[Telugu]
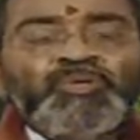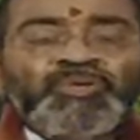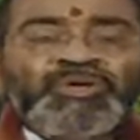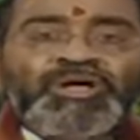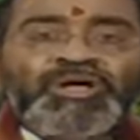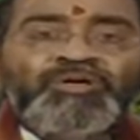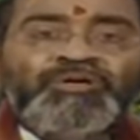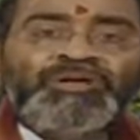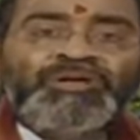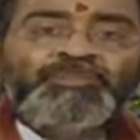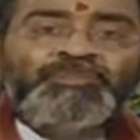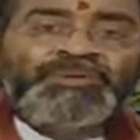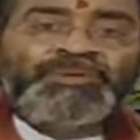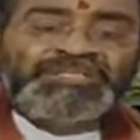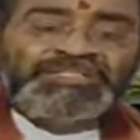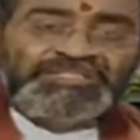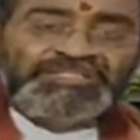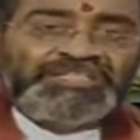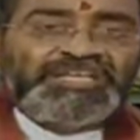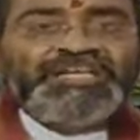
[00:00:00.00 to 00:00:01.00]
ఒకనొక
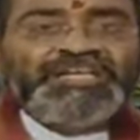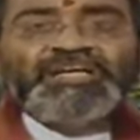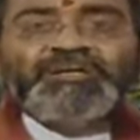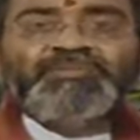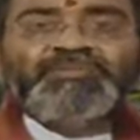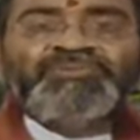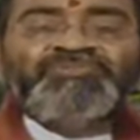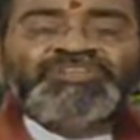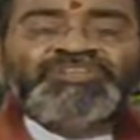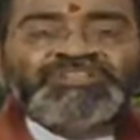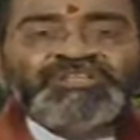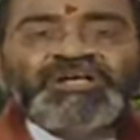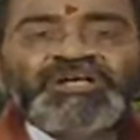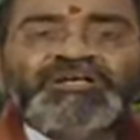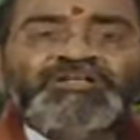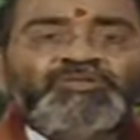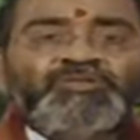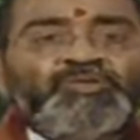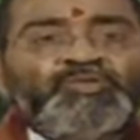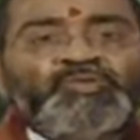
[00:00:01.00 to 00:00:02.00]
ప్రత్యేకమైన
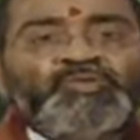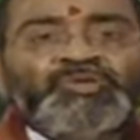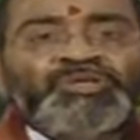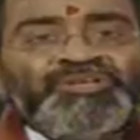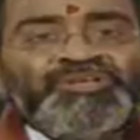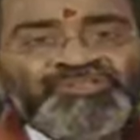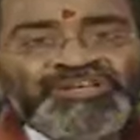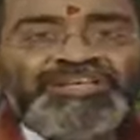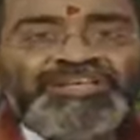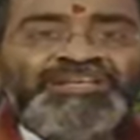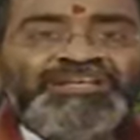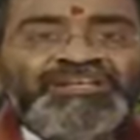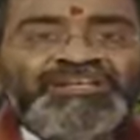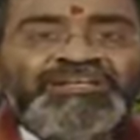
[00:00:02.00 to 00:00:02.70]
విజ్ఞానంతో కూడినవే